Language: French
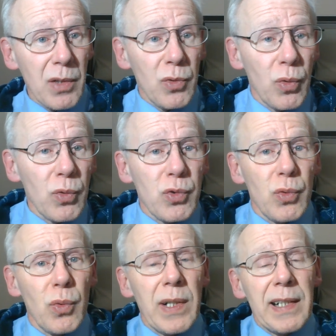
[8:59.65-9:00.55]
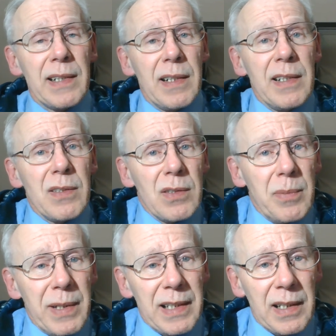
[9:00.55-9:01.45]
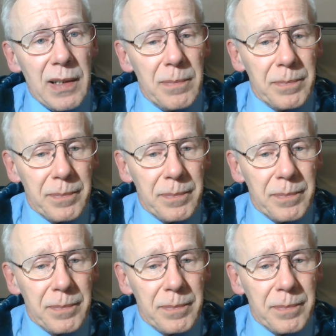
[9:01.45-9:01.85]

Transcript: donc selon la catalyse enzymatique.